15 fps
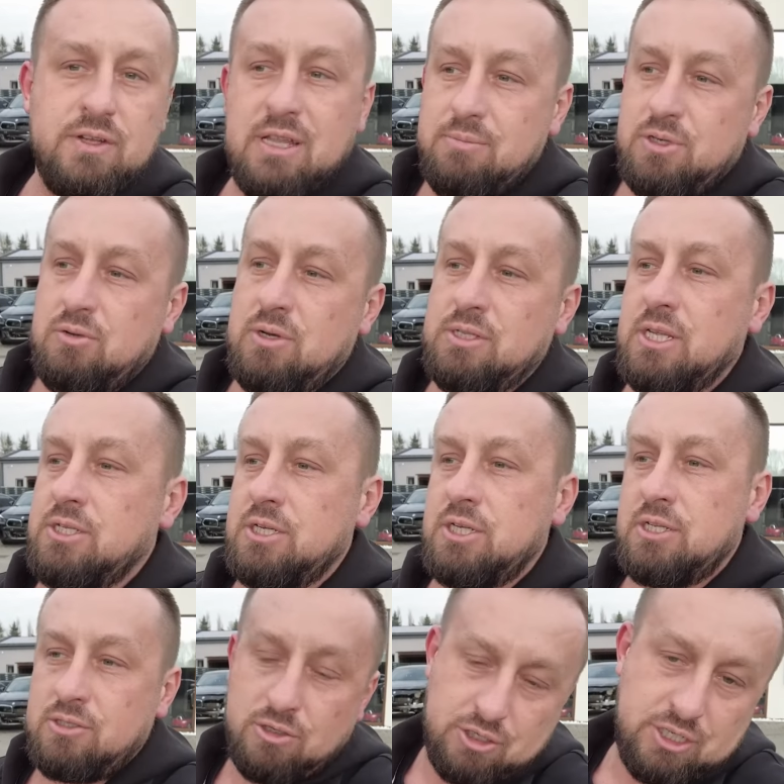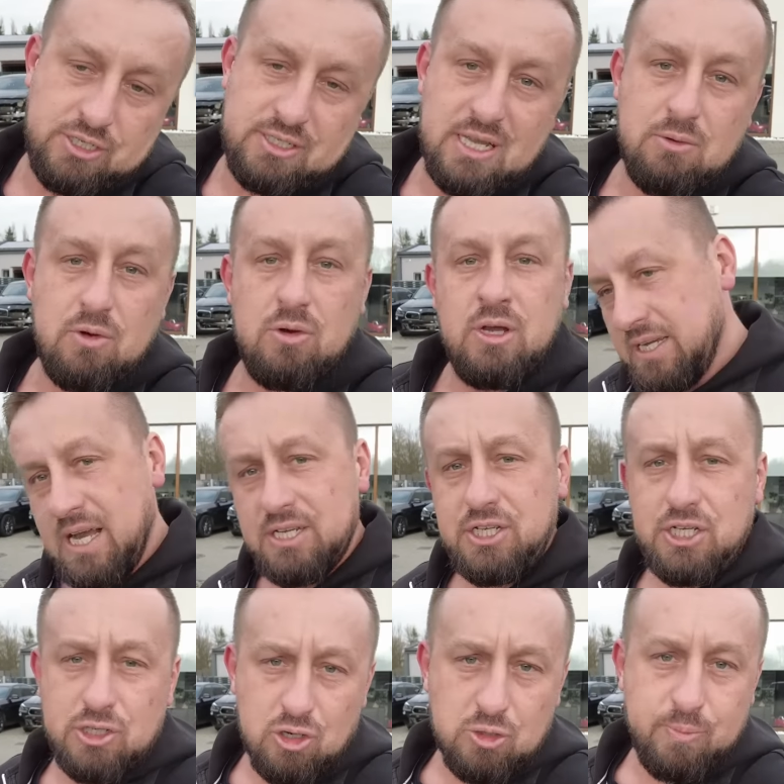Na przykład jedziecie, coś się stało,
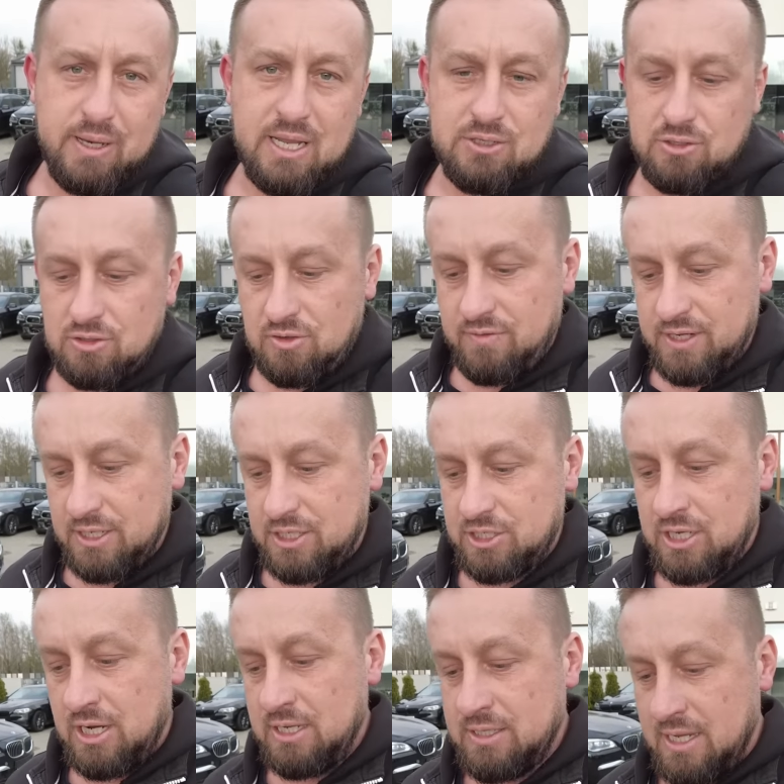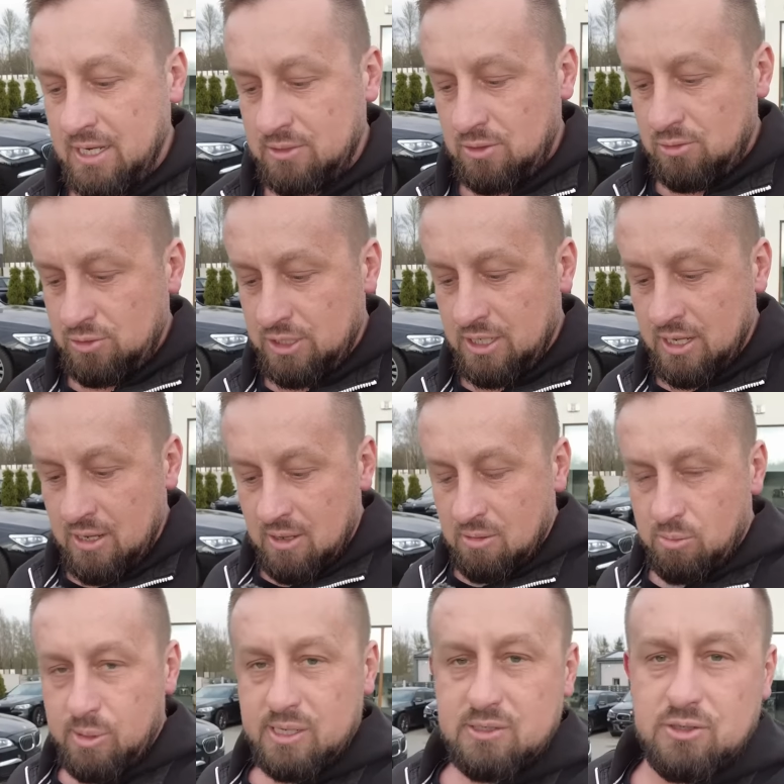gasisz, odpalasz od nowa, jedziesz dalej, tak jak to ludzie
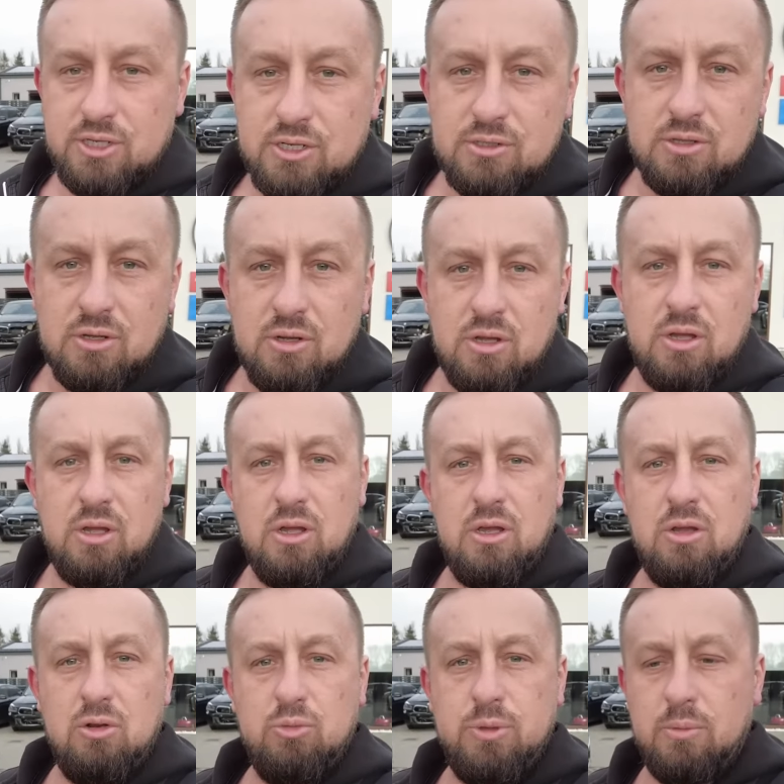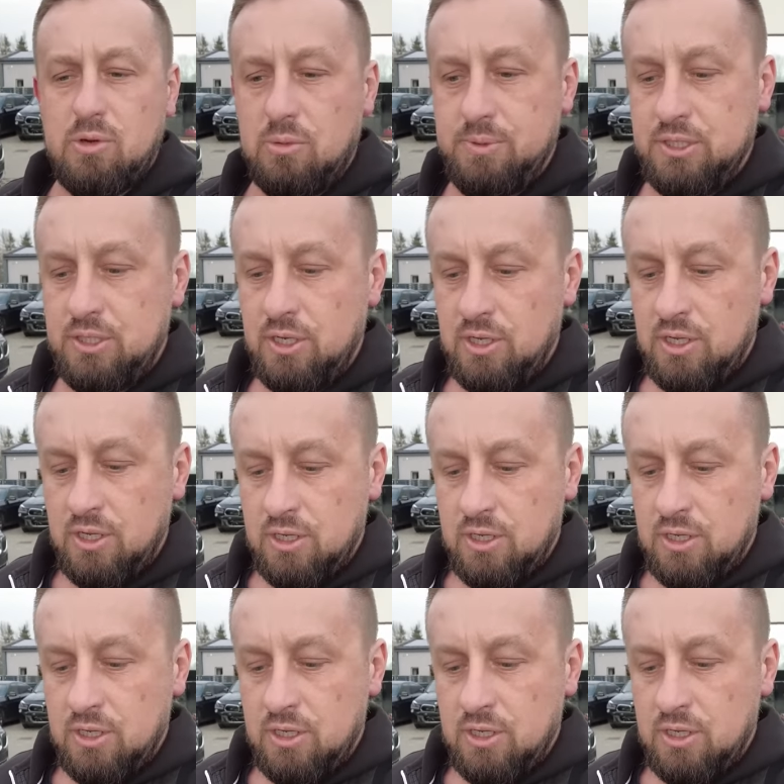bardzo często e, lubią robić,